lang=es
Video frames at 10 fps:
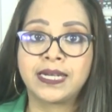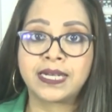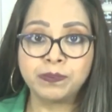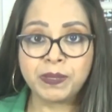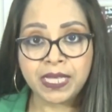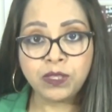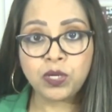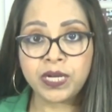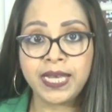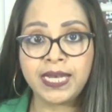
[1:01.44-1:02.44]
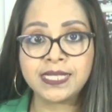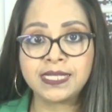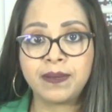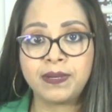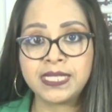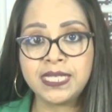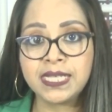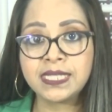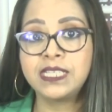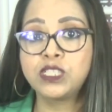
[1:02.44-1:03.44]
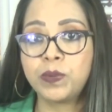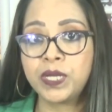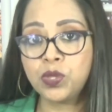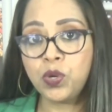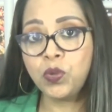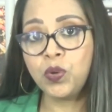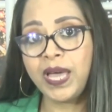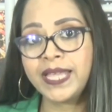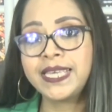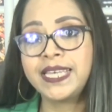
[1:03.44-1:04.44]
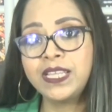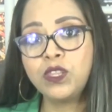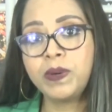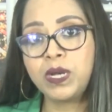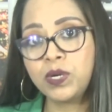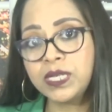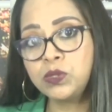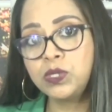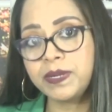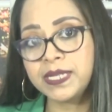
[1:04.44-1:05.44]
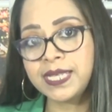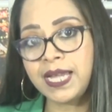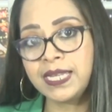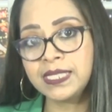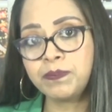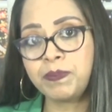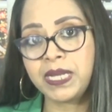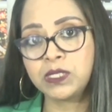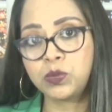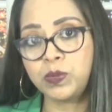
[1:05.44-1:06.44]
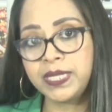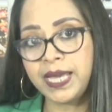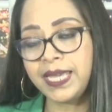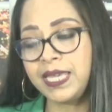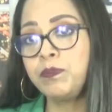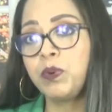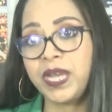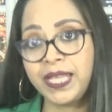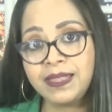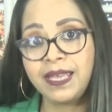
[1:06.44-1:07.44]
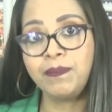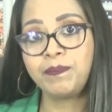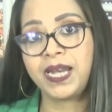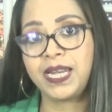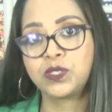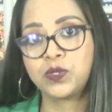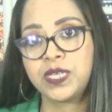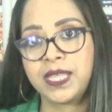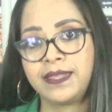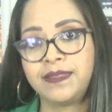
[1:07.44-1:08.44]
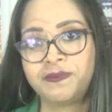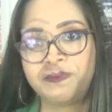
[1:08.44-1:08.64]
respetando reglas establecidas y sobre todo adquiriendo valores universales para su vida y por ende para la sociedad.